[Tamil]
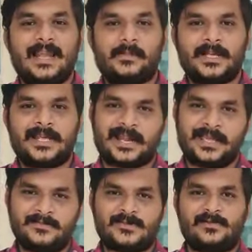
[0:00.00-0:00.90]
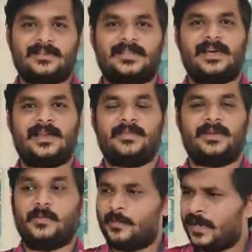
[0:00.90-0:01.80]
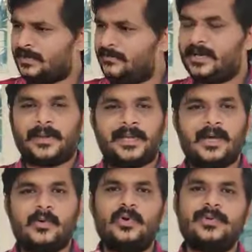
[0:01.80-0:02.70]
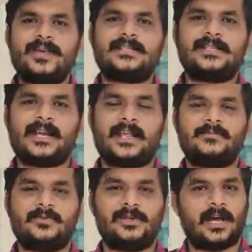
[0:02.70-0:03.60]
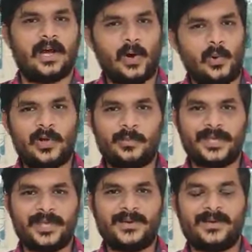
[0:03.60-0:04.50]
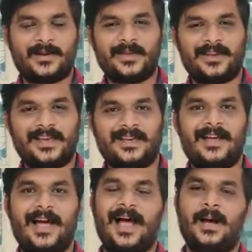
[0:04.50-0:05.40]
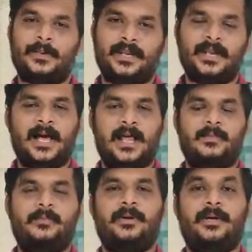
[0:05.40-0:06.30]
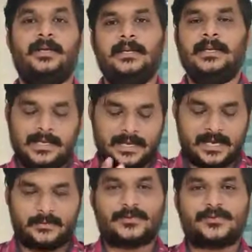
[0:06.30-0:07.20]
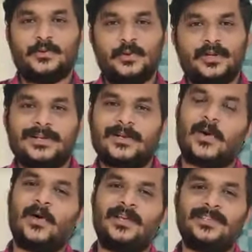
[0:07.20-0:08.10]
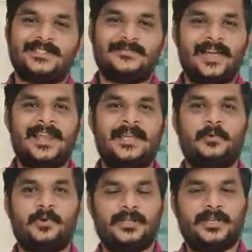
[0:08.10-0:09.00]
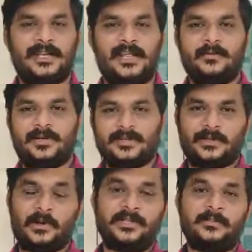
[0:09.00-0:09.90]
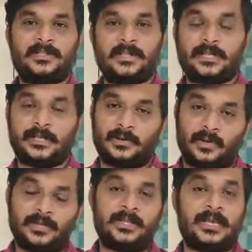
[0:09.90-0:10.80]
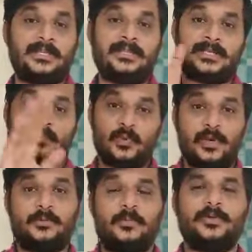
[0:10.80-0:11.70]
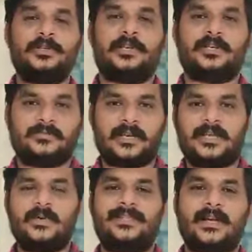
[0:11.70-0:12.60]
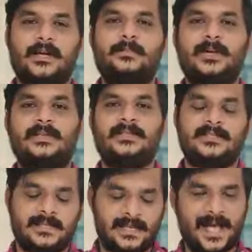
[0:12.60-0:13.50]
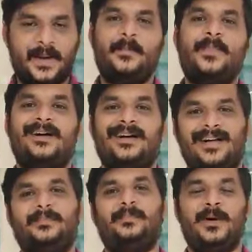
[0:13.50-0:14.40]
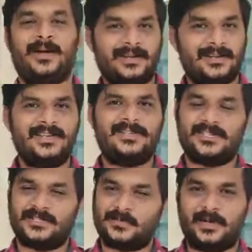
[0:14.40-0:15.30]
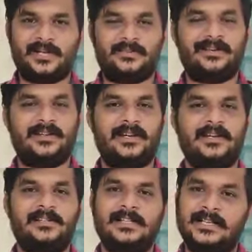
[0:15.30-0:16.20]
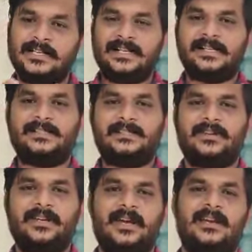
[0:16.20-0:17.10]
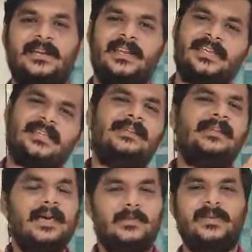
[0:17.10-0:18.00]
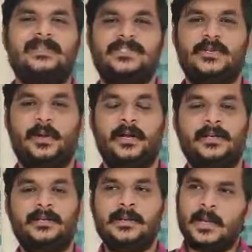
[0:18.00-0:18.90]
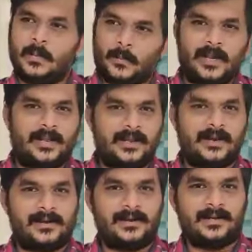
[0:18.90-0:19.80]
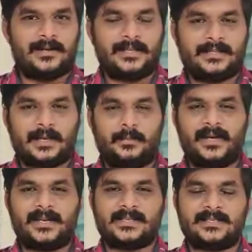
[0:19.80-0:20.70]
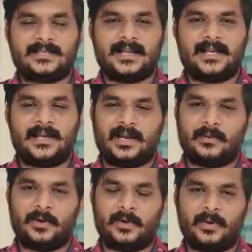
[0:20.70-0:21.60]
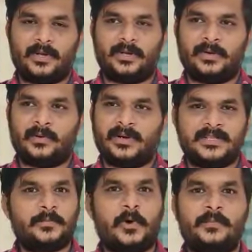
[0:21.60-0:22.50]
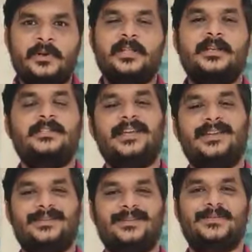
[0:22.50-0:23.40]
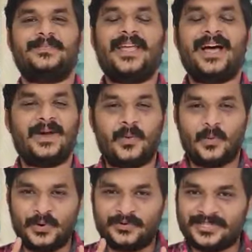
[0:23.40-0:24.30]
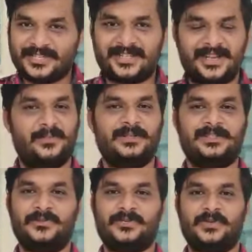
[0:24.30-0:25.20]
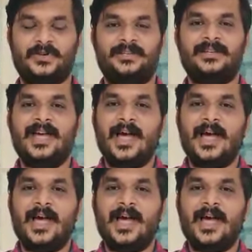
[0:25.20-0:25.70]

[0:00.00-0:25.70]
நம்ம ரைம் சொல்கிறதுல ஆரம்பிக்கும் பக்கத்து வீட்டு பையன்லாம் ஒரு வயசுலேயே ரைம் சொல்லிட்டான் உங்கள் பையன் இன்னும் ஆரம்பிக்கலையா அப்படின்னு ஆரம்பிப்பாங்க நம்ம ஸ்கூலு காலேஜு வேலைக்கு போகிறது கல்யாணம் பண்ணுறது குழந்தை பெற்றுக்கிறது குழந்தை எந்த ஸ்கூலுக்கு போகுதுன்றது வரைக்கும் இந்த கம்பேரிசன்ஸை அம்மா அப்பா டீச்சர்ஸ் பக்கத்து வீட்டு அங்கு எதிர்த்த வீட்டு ஆண்டின்னு எல்லாருமே செஞ்சுருப்பாங்க பல நேரங்களில் இந்த கம்பேரிசன்ஸ்னால நமக்கு ஒரு ஒரு டிசப்பாயின்மெண்ட் இருந்துகிட்டே இருக்கு ஆனால் ஒரு விஷயத்தை ஞாபகத்தில் வச்சுக்கோங்க